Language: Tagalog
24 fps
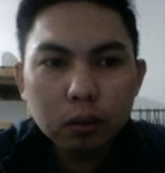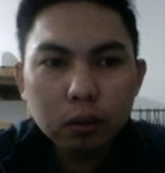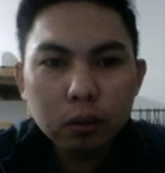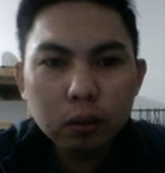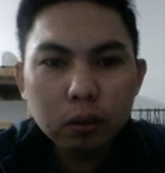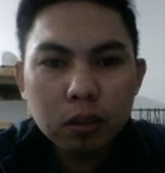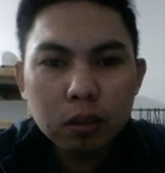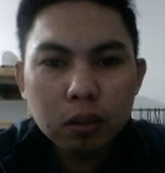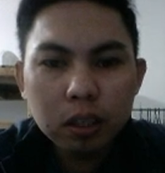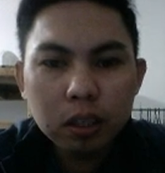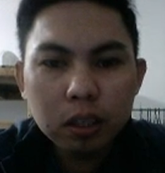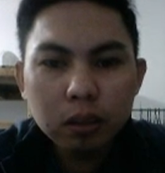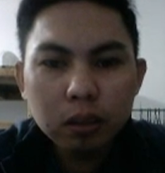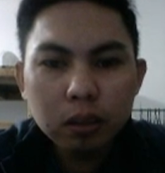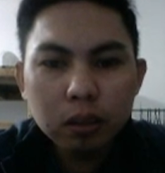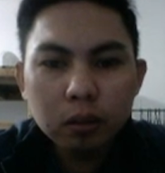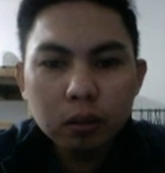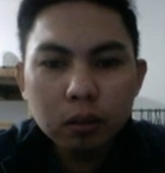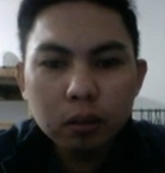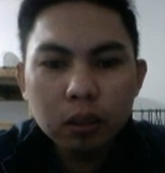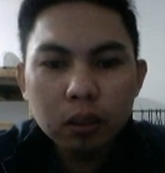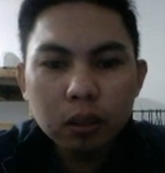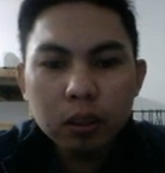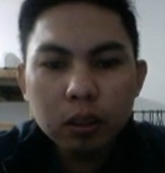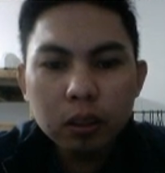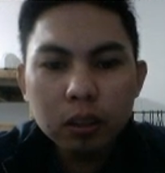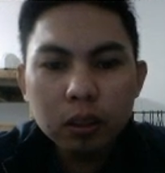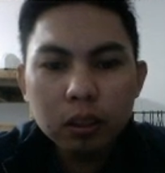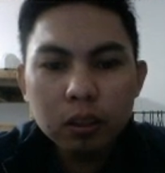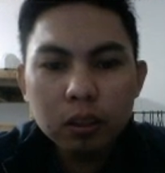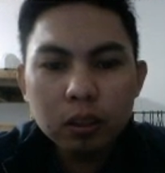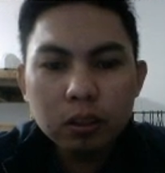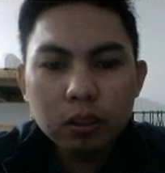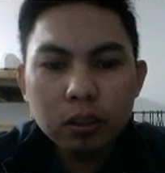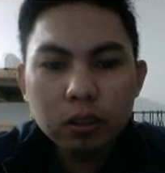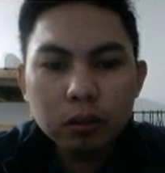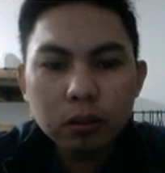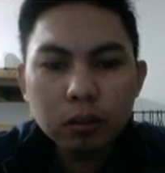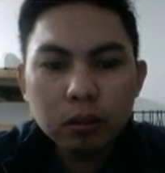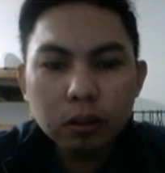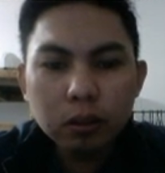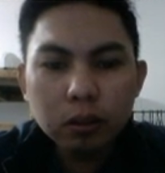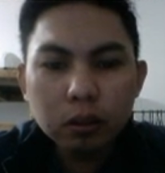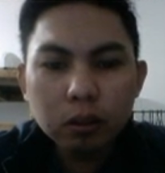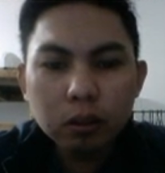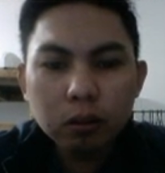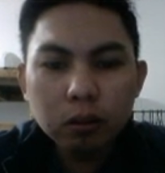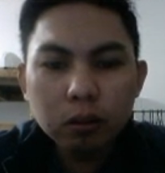ko sa inyo is yung
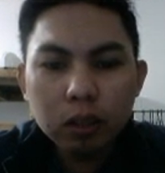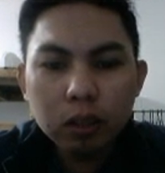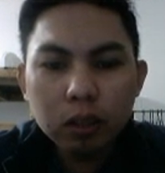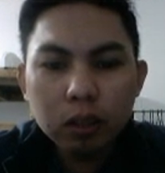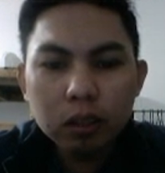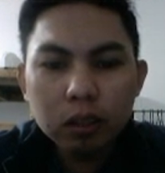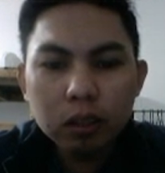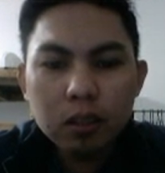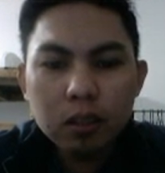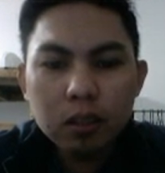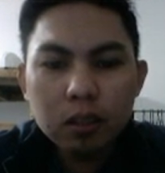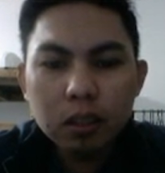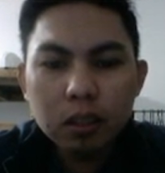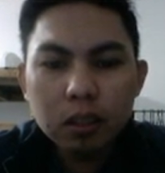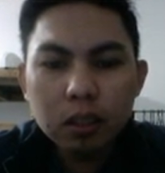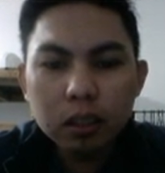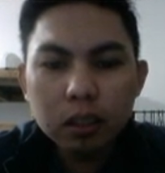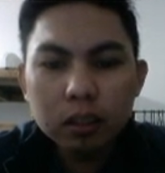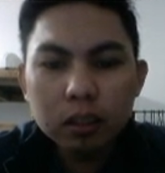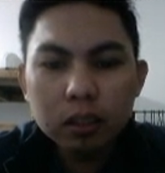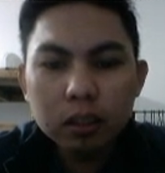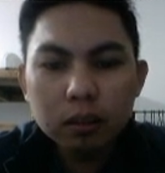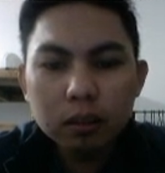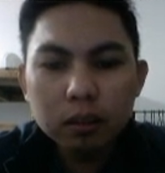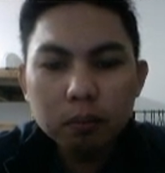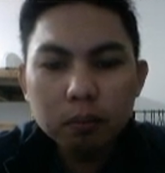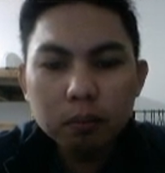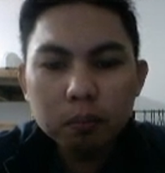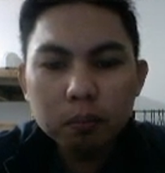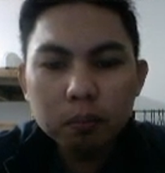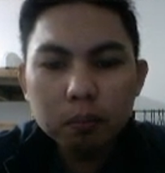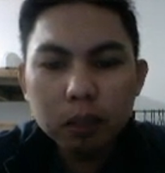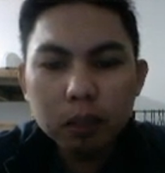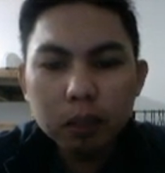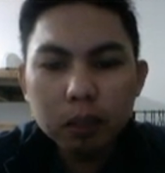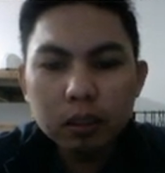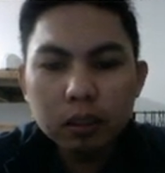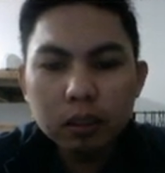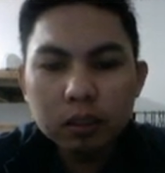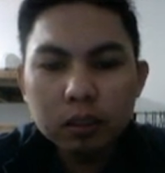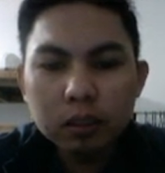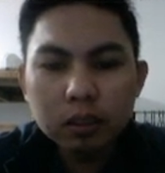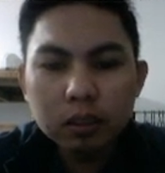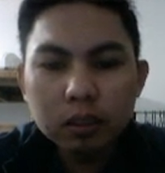AutoCAD screen parts.